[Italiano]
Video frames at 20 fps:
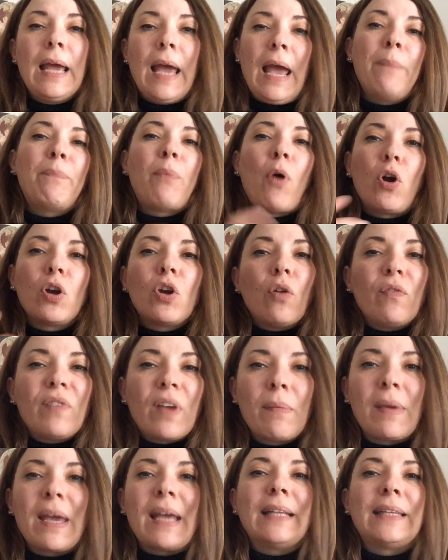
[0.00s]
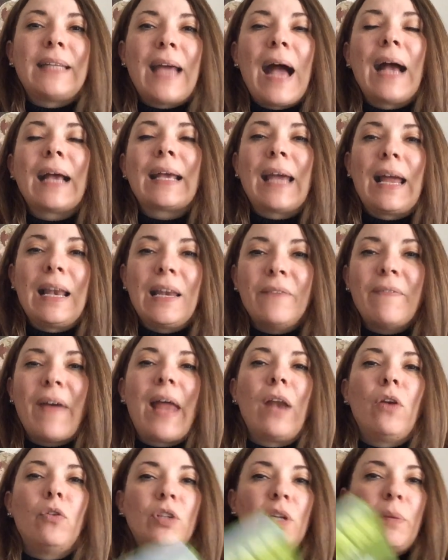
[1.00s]
e poi ovviamente anche a
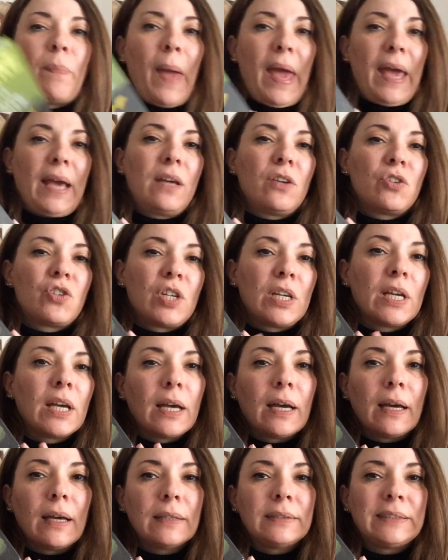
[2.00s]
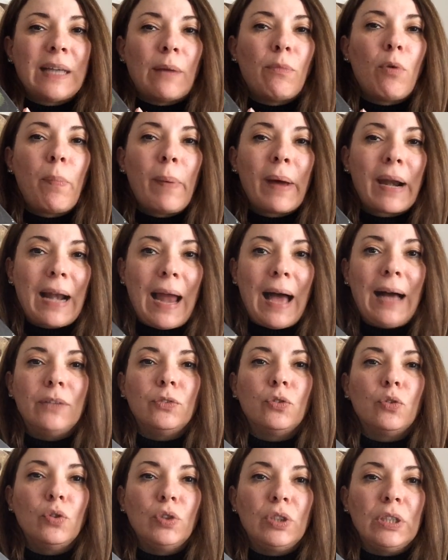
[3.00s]
livello di packaging stiamo
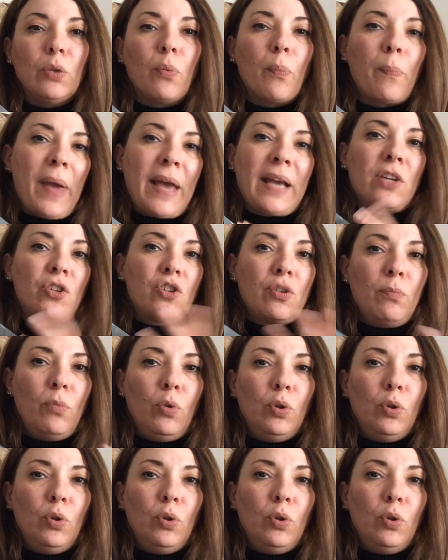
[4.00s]
parlando di un packaging